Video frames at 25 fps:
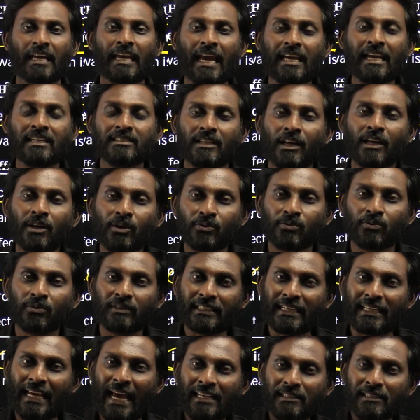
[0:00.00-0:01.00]
ఏం
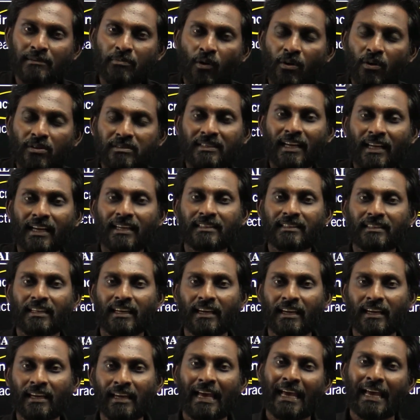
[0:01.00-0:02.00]
జరుగుతుంది గ్యాస్ మోల్స్ తగ్గితే
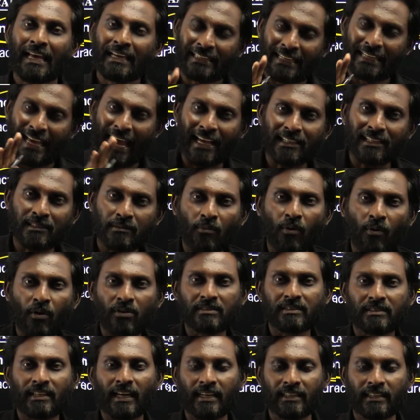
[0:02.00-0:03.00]
గ్యాస్
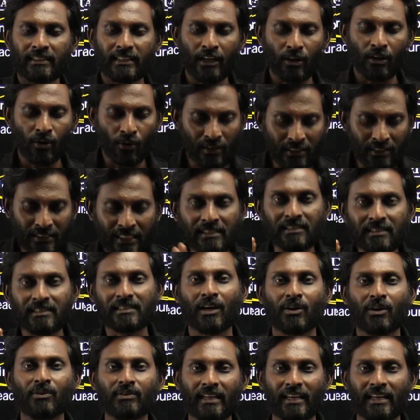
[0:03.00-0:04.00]
మోల్స్ తగ్గితే కొలిజన్స్
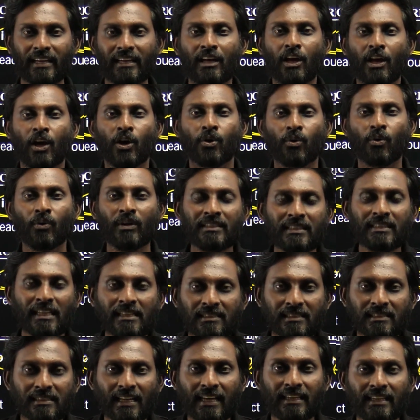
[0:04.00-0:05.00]
తగ్గుతాయి
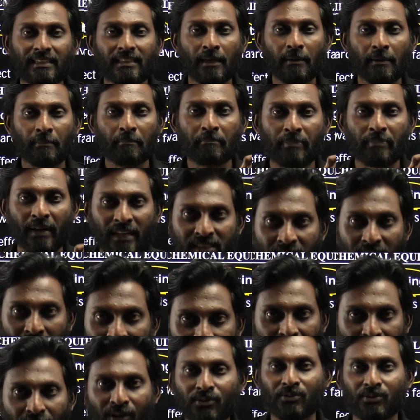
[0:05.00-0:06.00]
కొలిజన్స్ తగ్గితే ప్రెజర్
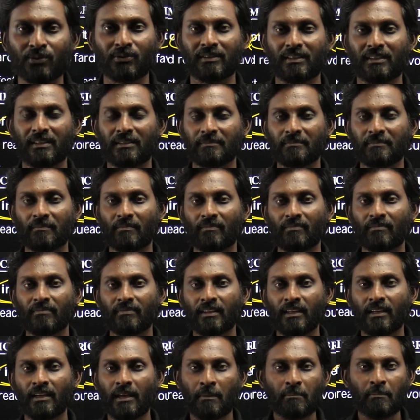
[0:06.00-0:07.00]
తగ్గుతుంది
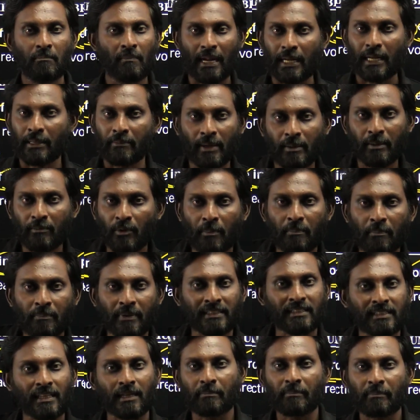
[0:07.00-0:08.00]
మనమేమో
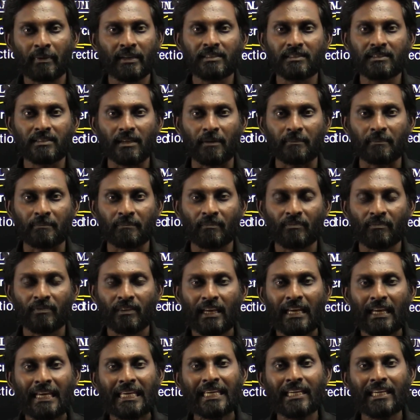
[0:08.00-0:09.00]
ప్రెజర్ పెంచాం
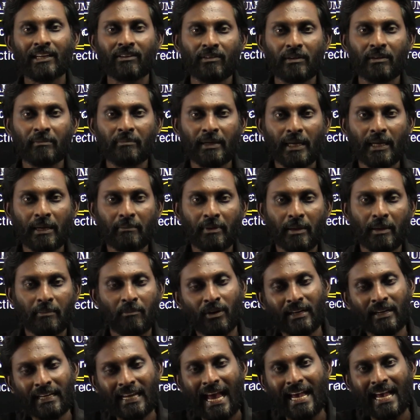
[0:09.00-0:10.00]
ఈక్విలిబ్రియం
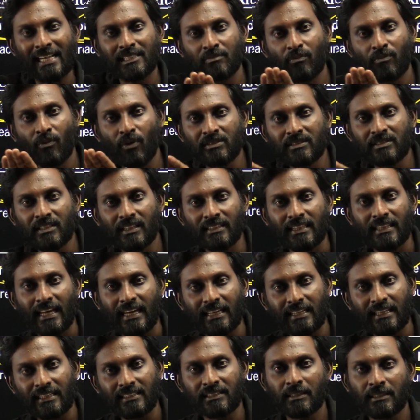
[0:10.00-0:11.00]
ఏమో గ్యాస్ మోల్స్ని
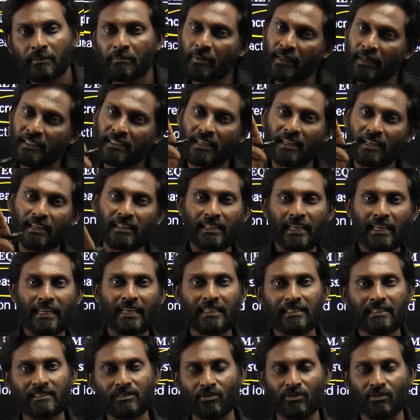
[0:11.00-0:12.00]
తగ్గించి ప్రెజర్ని
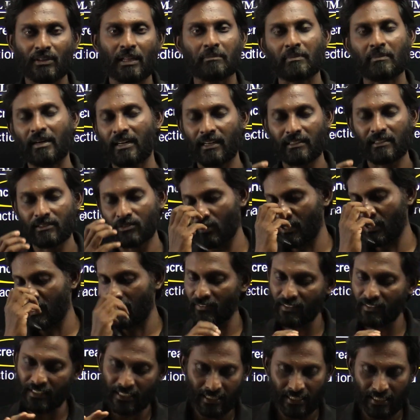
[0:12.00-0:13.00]
తగ్గిస్తుంది అనమాట సో ఈ
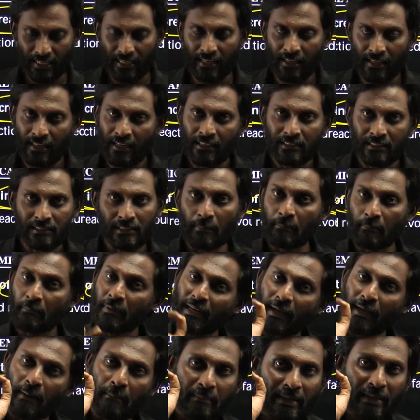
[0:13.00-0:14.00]
విధంగా
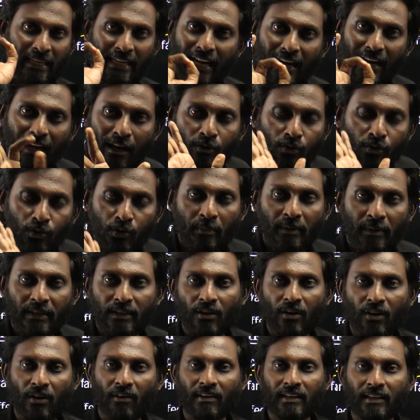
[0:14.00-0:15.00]
సింపుల్గా మీరు ఎలా
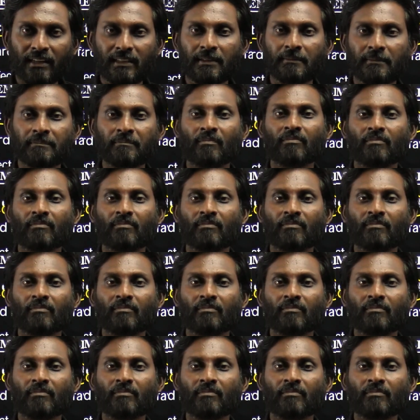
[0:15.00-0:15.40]
గుర్తుపెట్టుకోవాలి